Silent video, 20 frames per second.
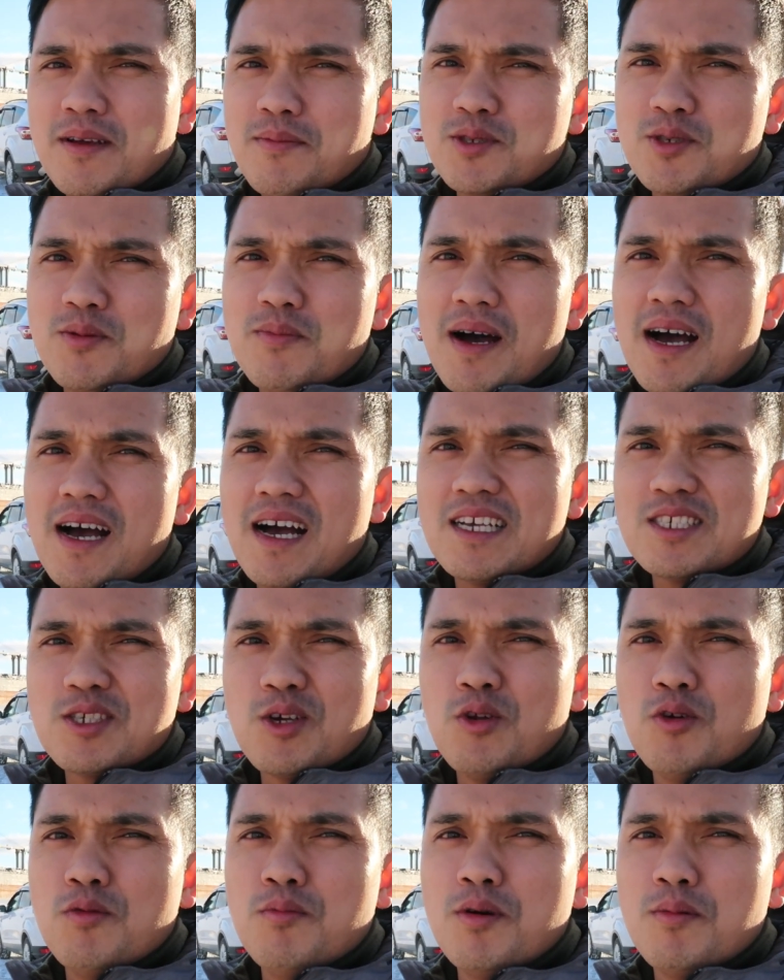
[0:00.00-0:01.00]
Tapos yung mga
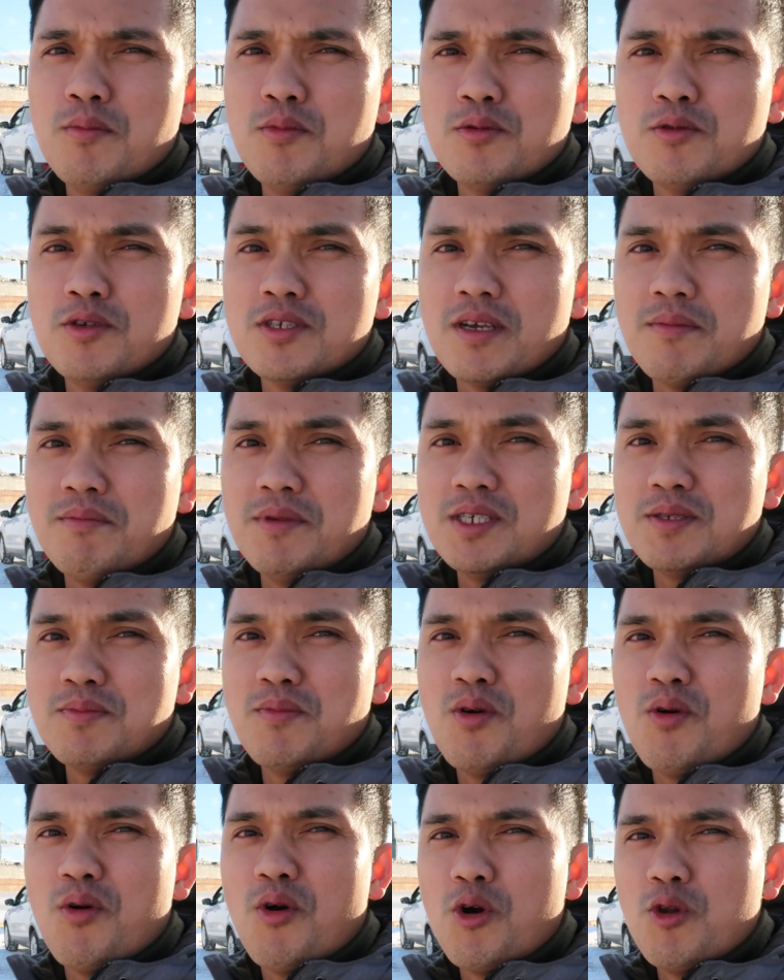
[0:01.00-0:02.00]
kasalubong mo doon sa
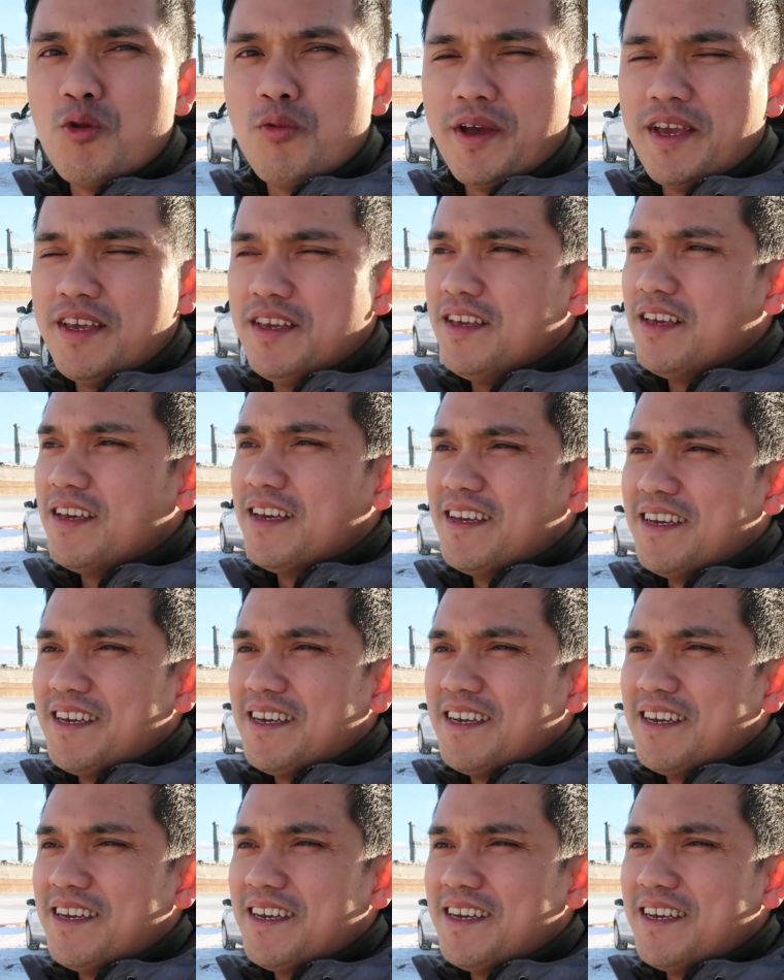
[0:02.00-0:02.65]
mismong hallway,